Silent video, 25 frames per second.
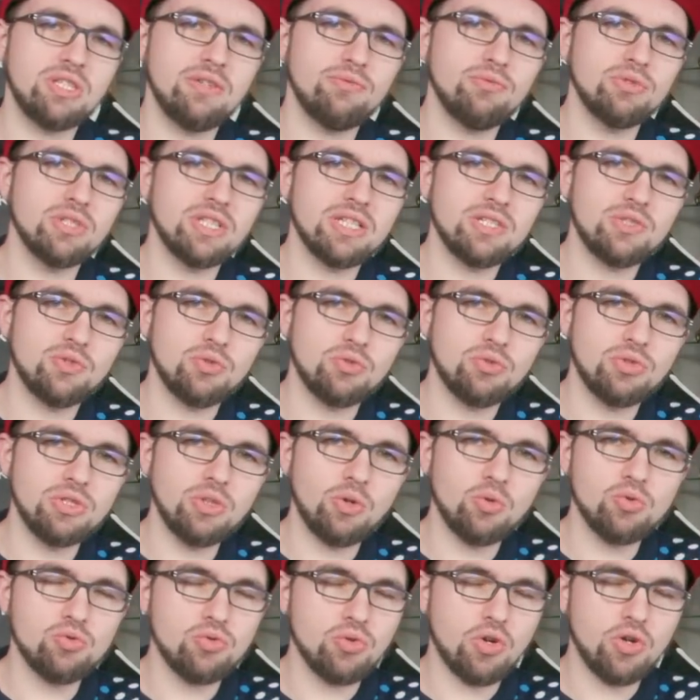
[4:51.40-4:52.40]
qui voudraient se
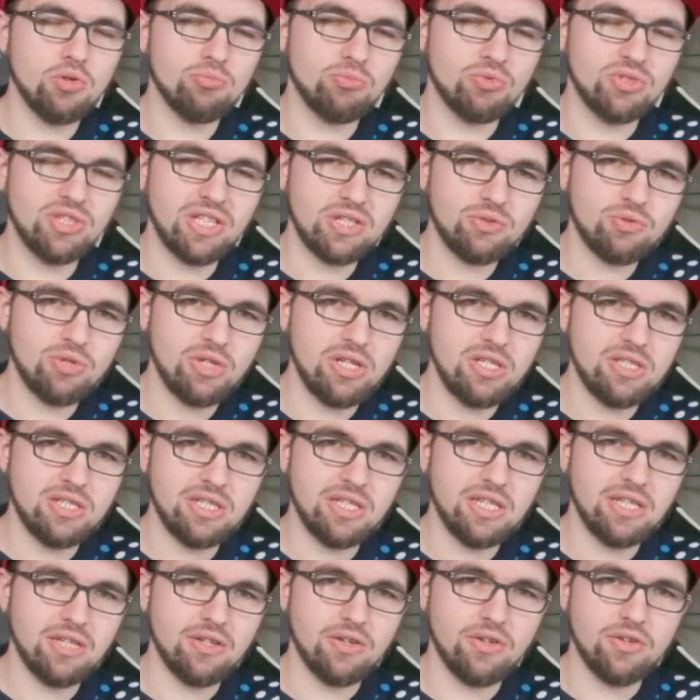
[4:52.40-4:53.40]
tenir au courant de mon
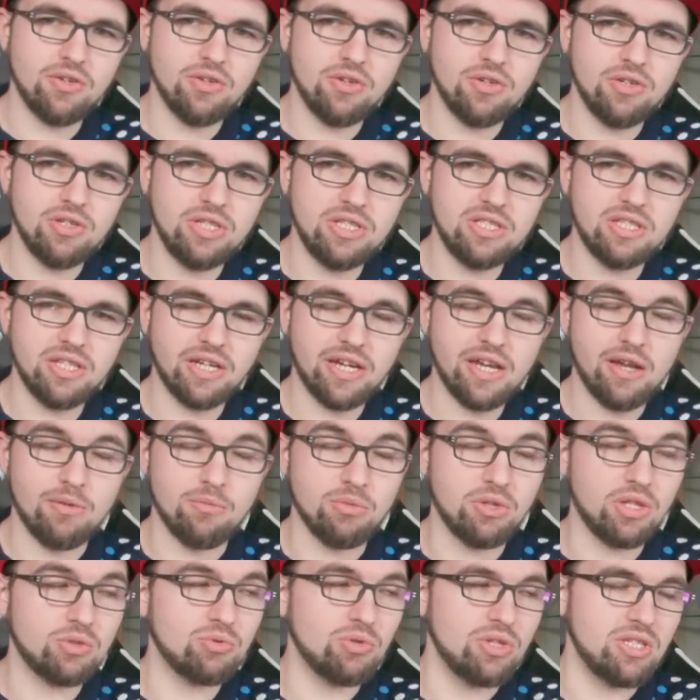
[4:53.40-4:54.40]
actualité euh,
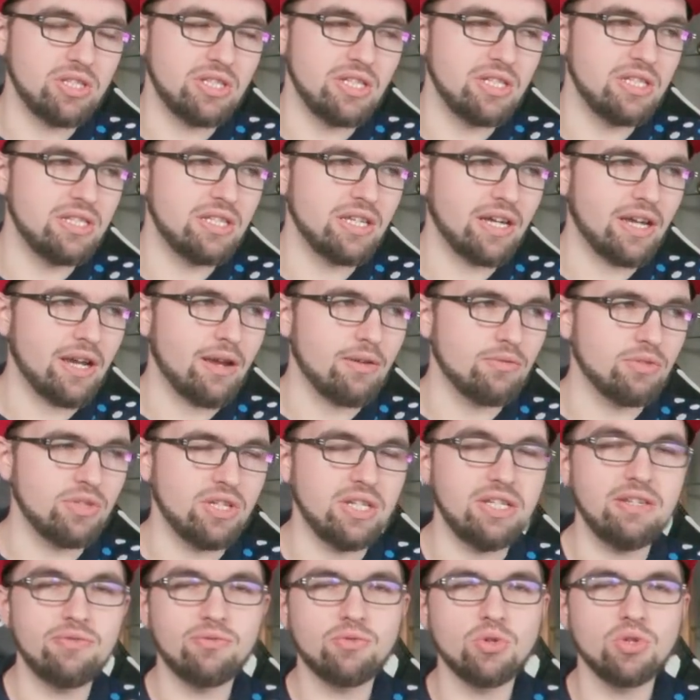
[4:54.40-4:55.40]
littéraire, mon actualité littéraire,
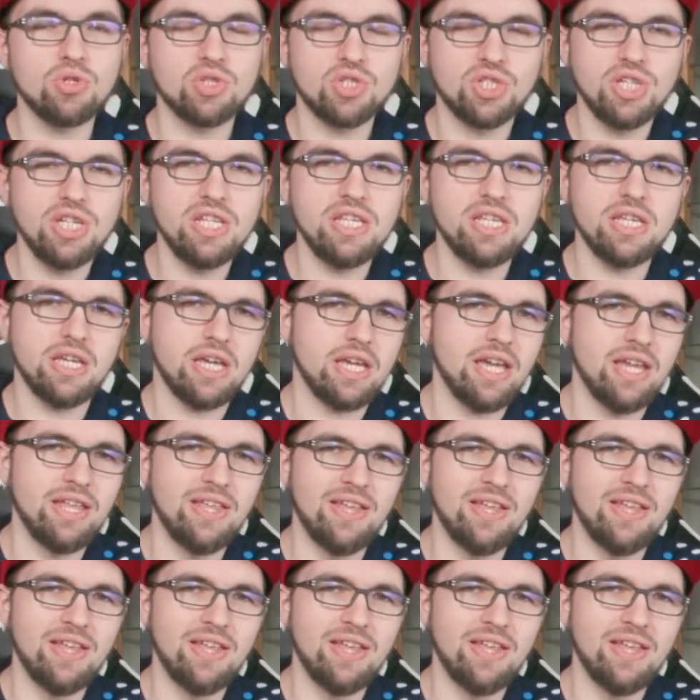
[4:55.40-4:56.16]
des livres que je lis et